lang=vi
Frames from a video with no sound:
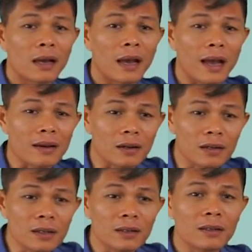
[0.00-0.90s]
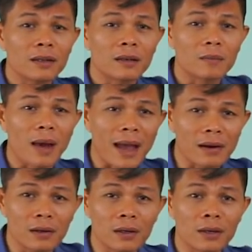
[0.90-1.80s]
2 người, 3
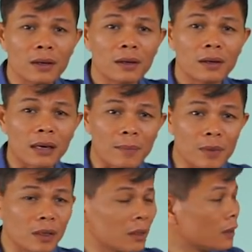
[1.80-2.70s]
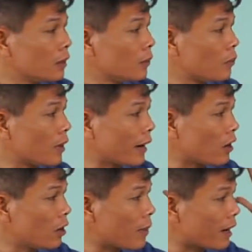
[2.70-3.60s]
người, 5 người, một ngày
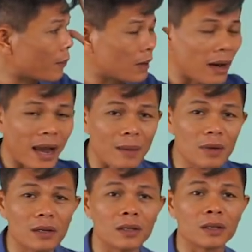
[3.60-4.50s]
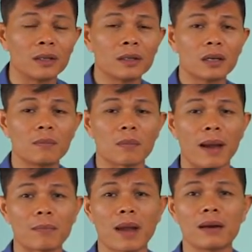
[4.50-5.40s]
đó bạn gặp được 20 người. Khi mà
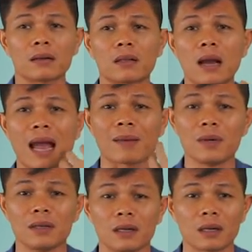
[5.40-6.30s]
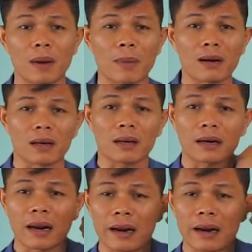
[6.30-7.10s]
bạn bán được tới 20 người, bạn bán được cái